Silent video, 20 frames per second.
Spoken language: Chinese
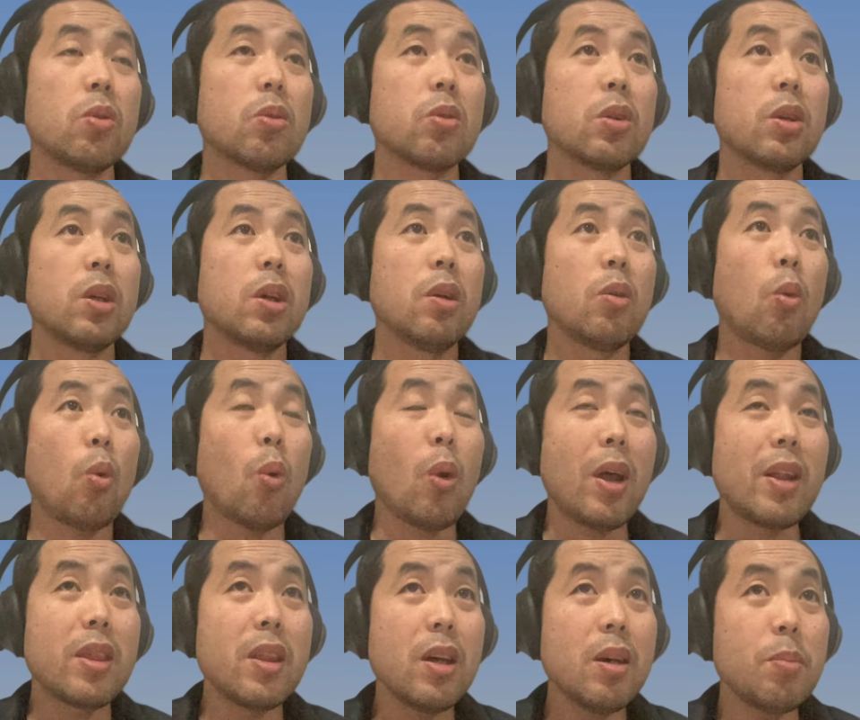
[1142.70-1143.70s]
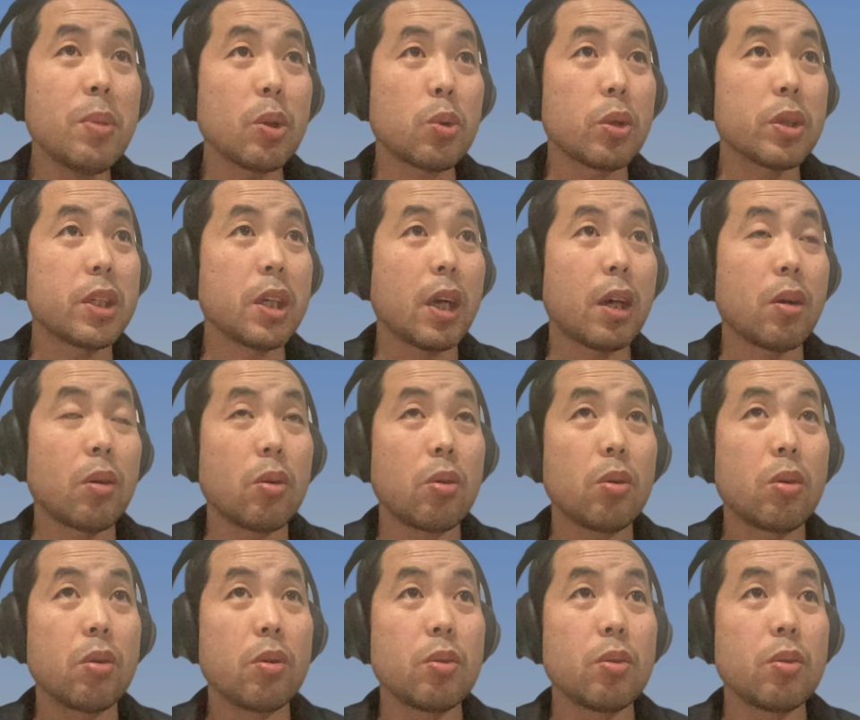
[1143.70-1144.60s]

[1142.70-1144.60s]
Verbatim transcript: 众花那么多钱。